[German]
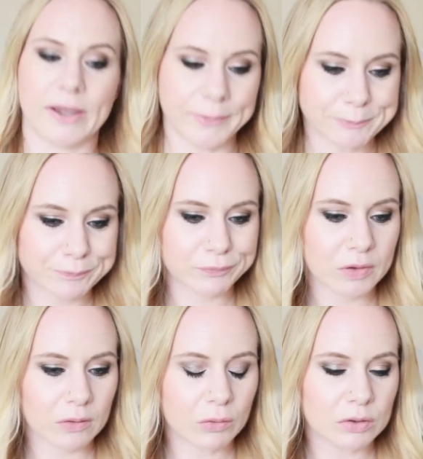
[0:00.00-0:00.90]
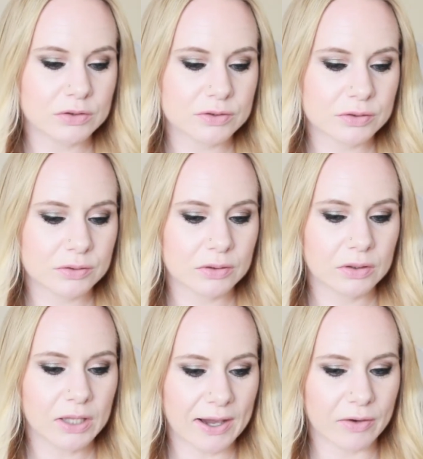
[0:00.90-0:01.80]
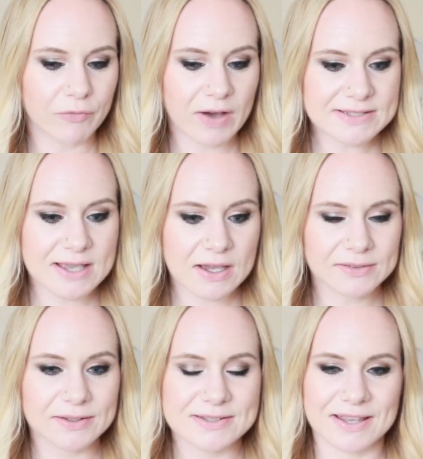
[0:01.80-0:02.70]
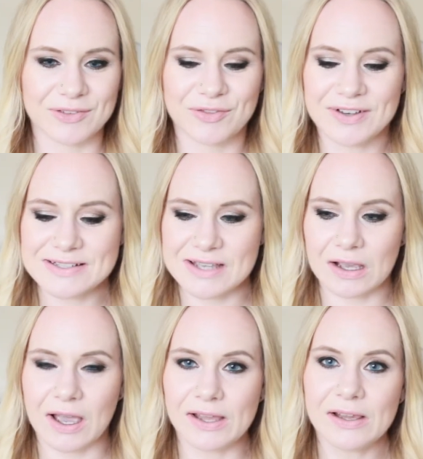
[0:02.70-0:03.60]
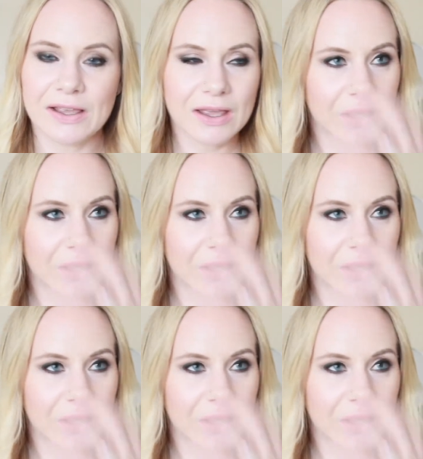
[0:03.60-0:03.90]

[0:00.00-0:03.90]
ja. Und ja, war sehr interessant, war sehr geil.